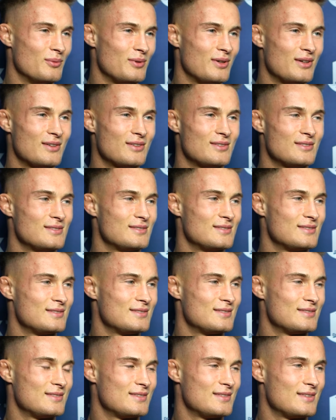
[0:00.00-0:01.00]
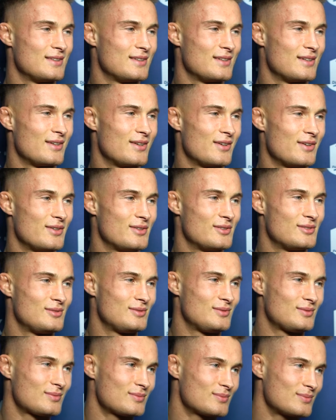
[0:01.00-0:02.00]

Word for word: Nie? Był taki bullying na macie, chcieli